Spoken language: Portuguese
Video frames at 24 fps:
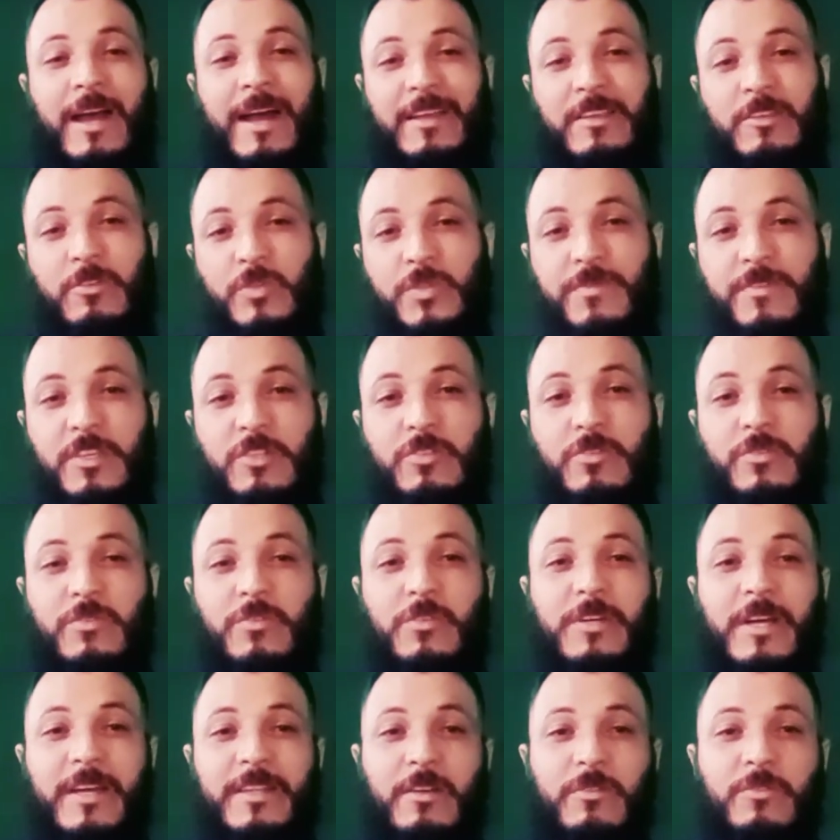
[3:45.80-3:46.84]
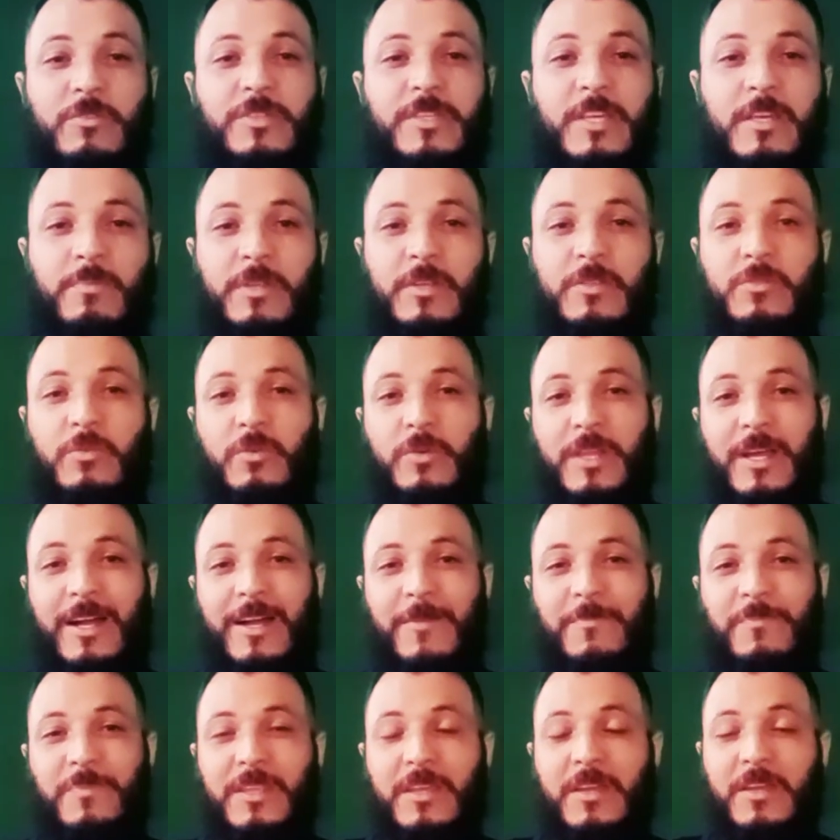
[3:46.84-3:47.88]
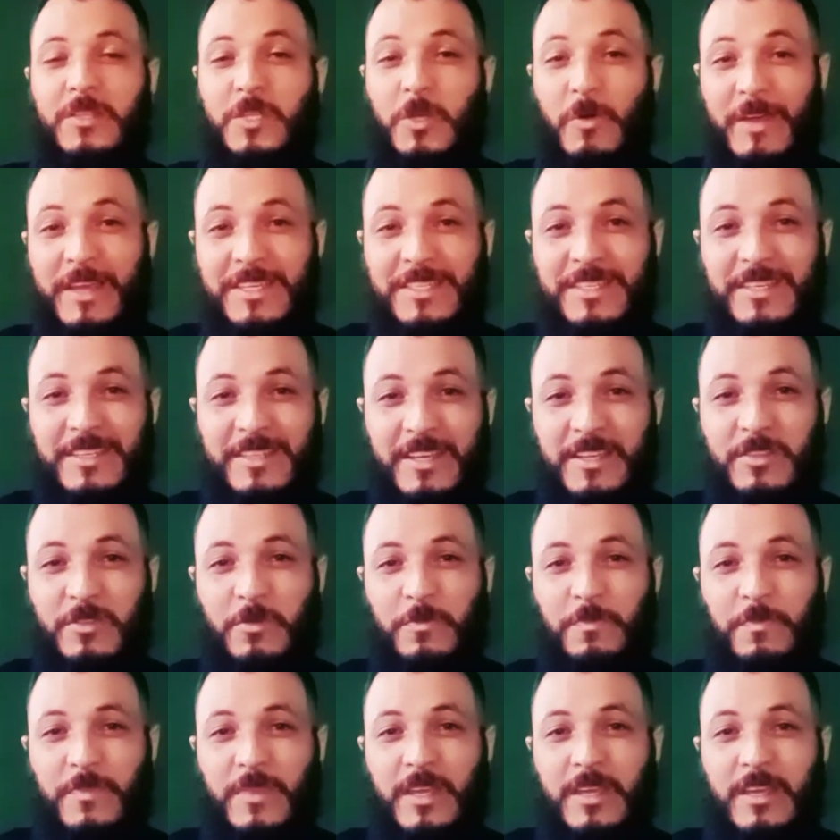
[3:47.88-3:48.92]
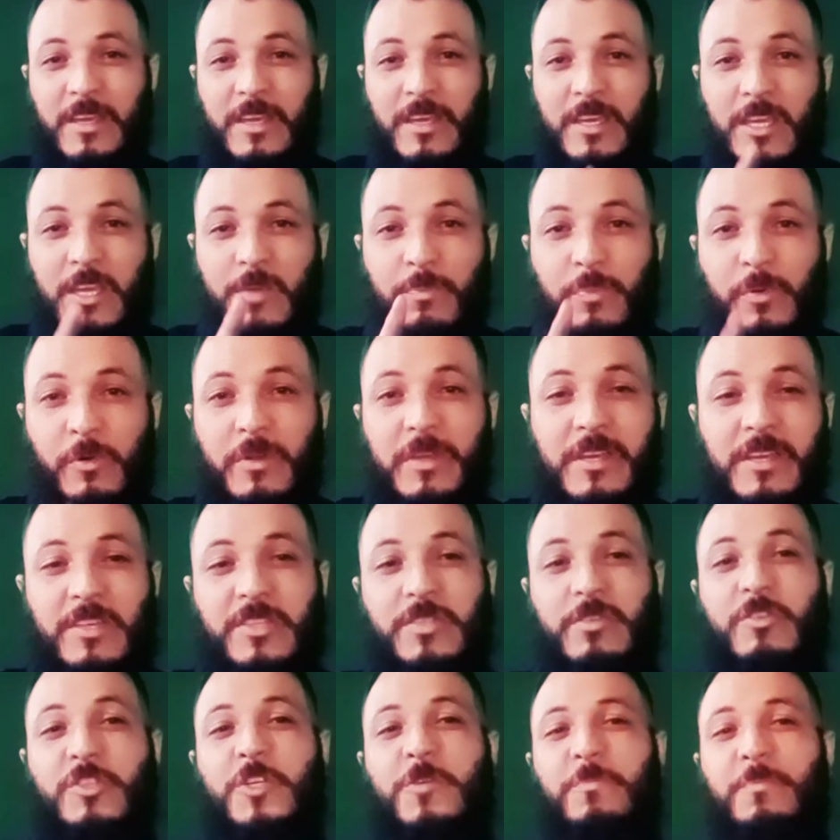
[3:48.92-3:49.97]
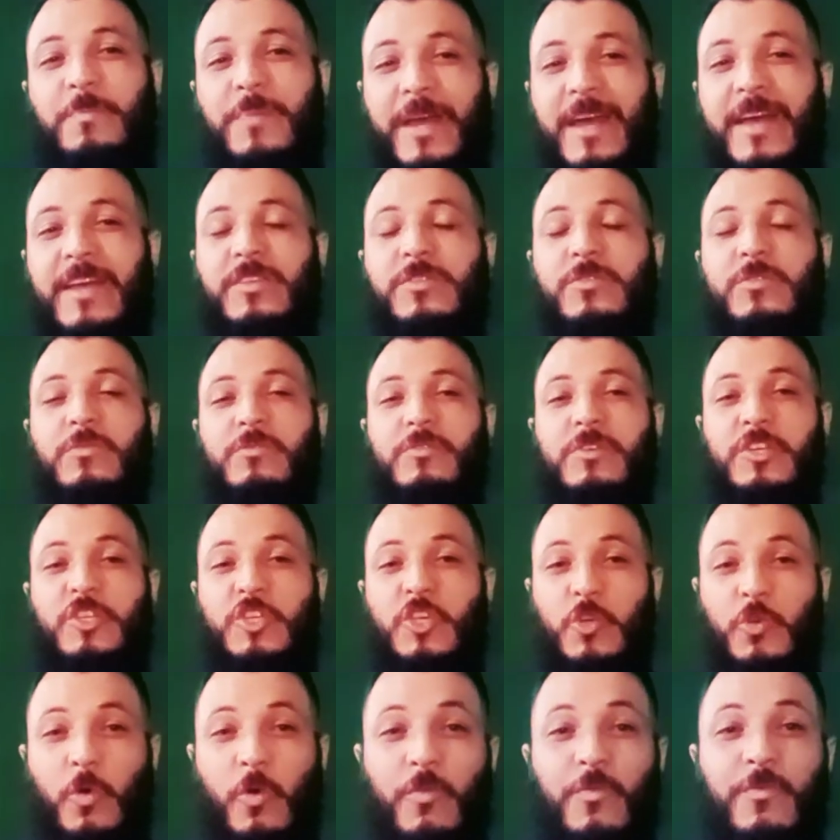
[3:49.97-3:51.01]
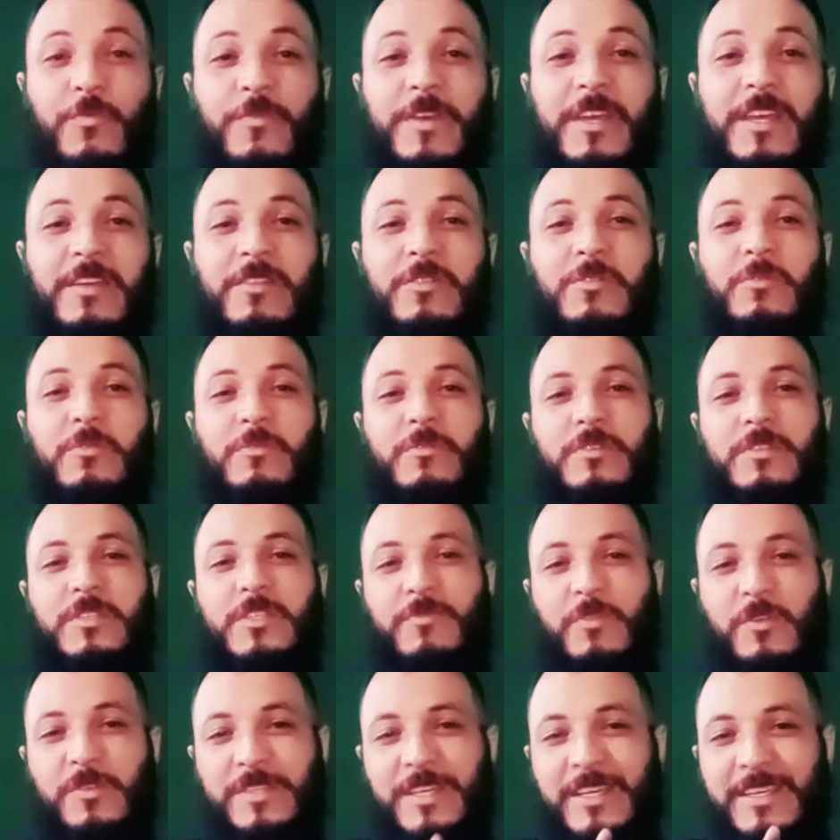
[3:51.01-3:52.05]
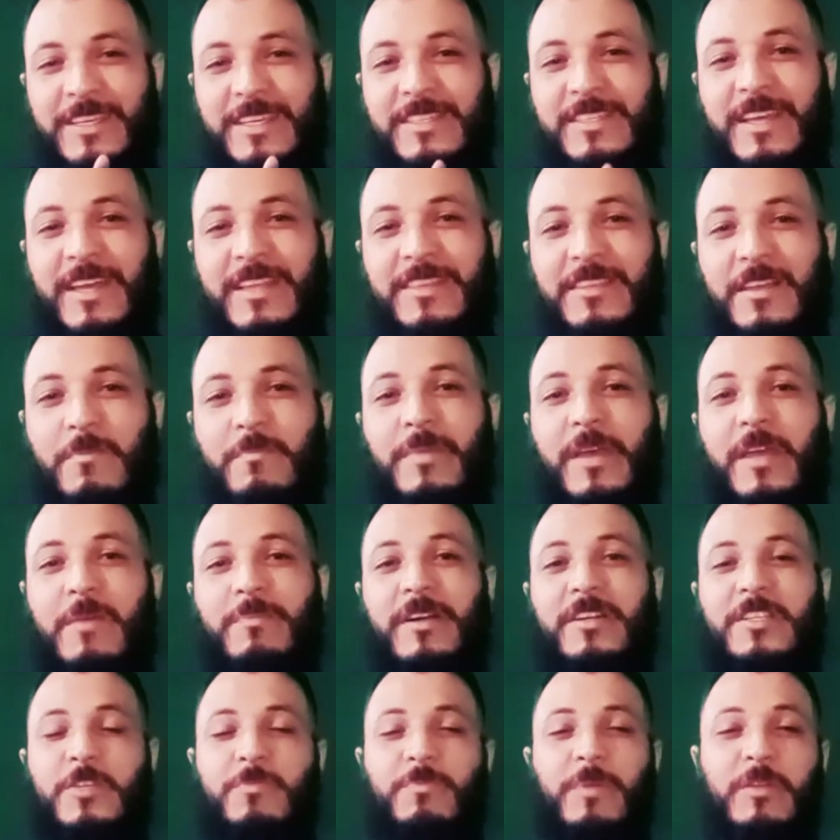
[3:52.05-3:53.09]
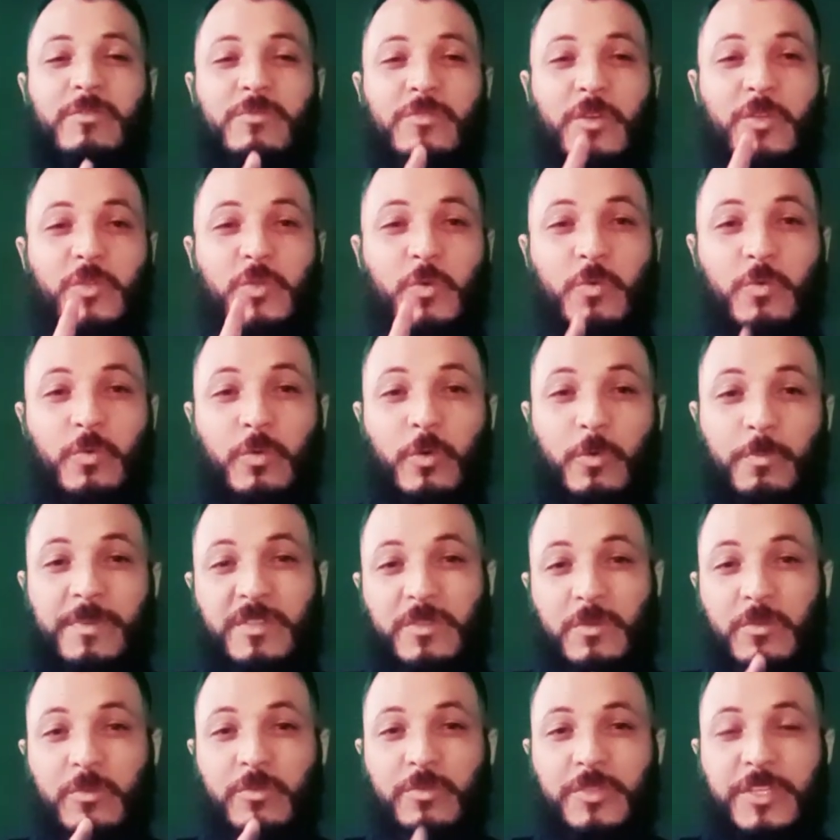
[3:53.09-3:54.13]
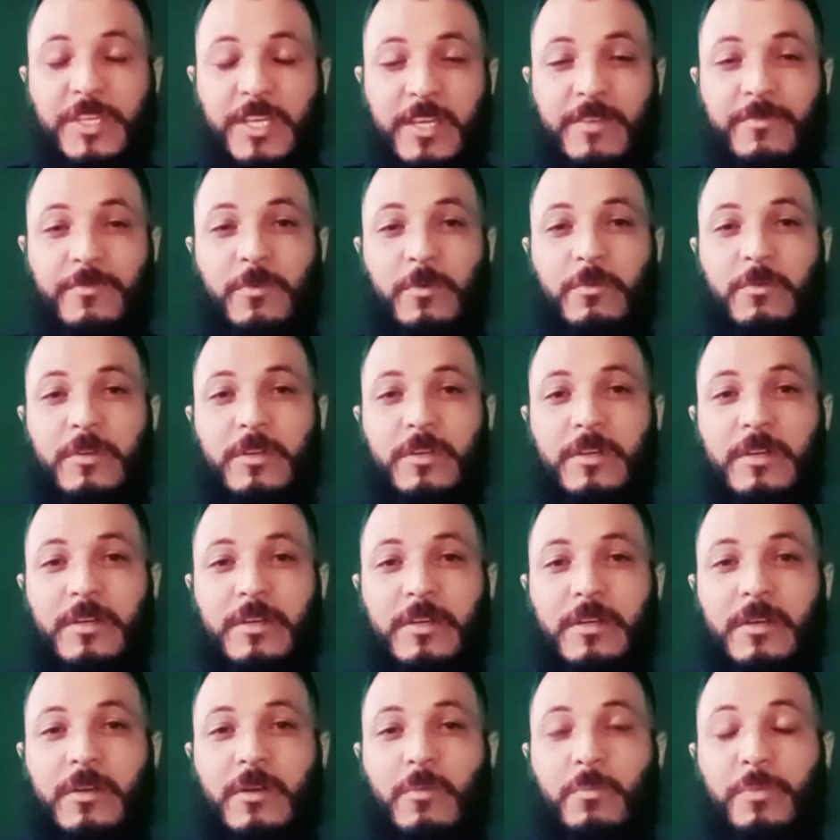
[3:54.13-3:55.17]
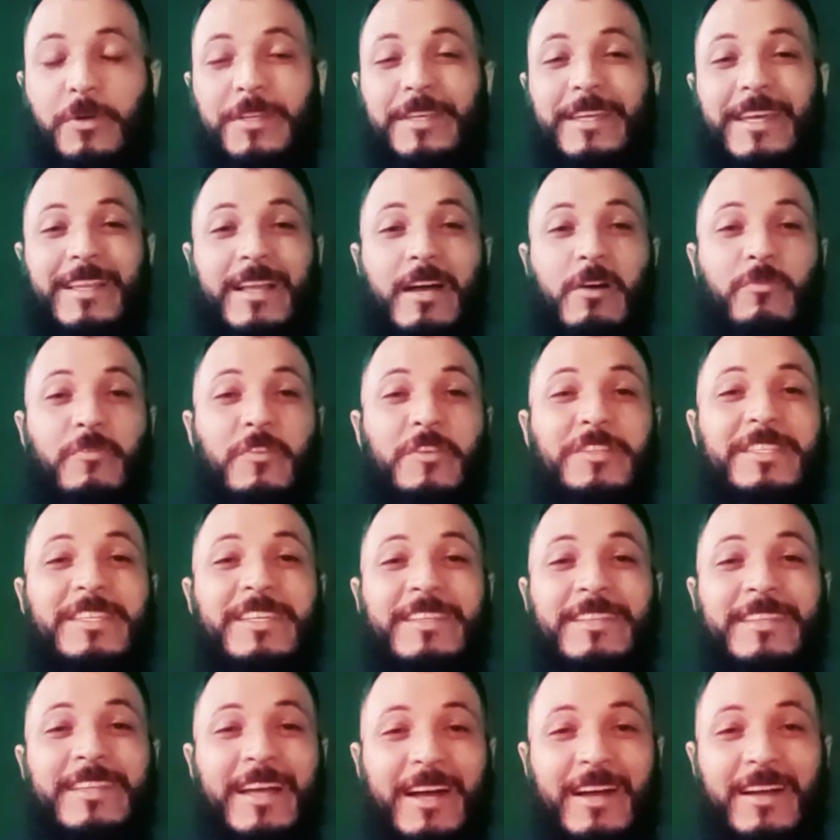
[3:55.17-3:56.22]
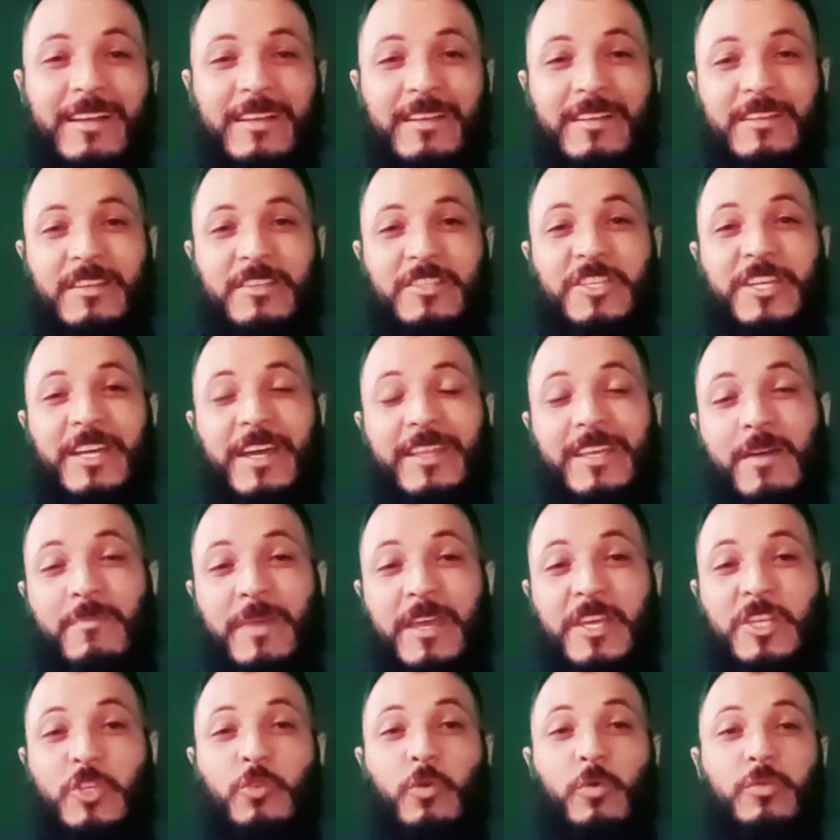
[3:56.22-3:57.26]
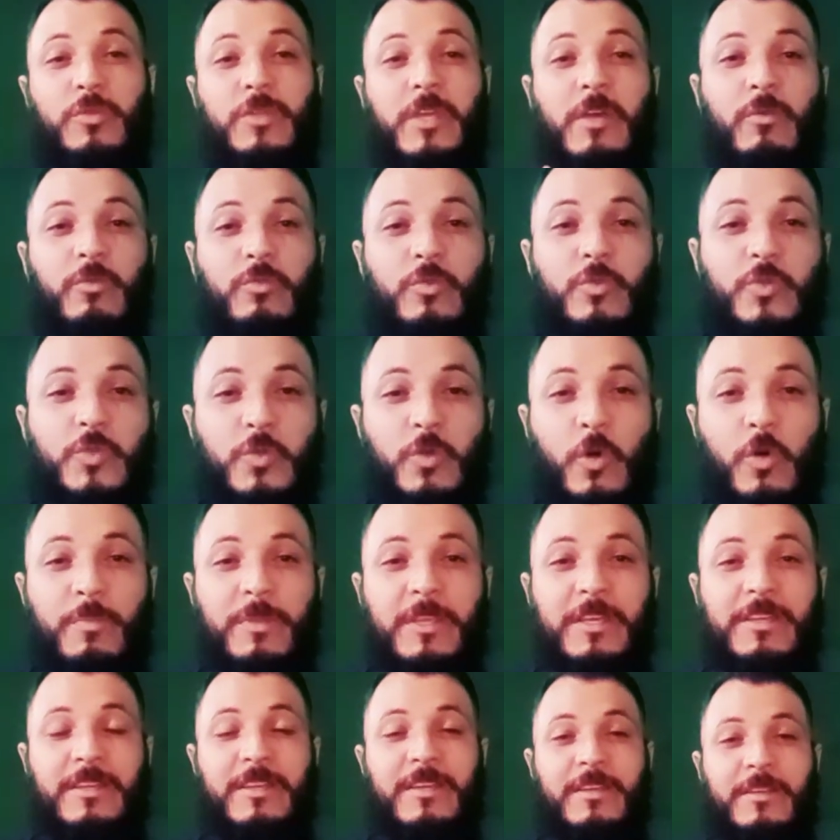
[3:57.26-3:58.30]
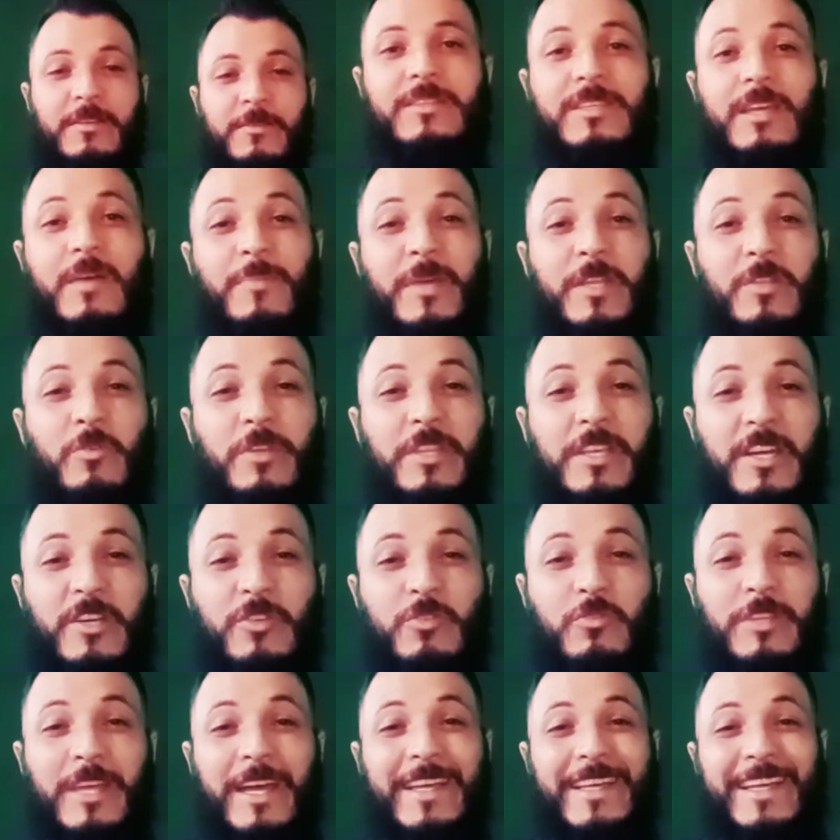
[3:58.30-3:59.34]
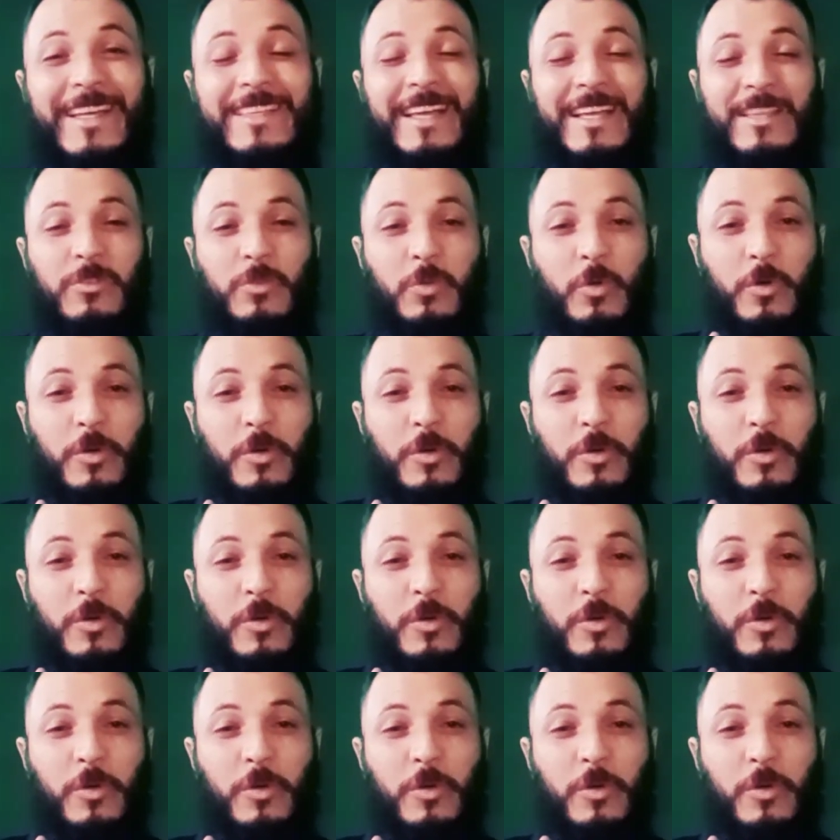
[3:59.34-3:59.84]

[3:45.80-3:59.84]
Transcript: aqui os vídeos do canal do Sempre Torá não é inscrito. E por isso eu te peço e te convido, se você quiser também participar do nosso grupo exclusivo, porque lá eu vou ensinar diariamente conteúdo sobre sabedoria judaica da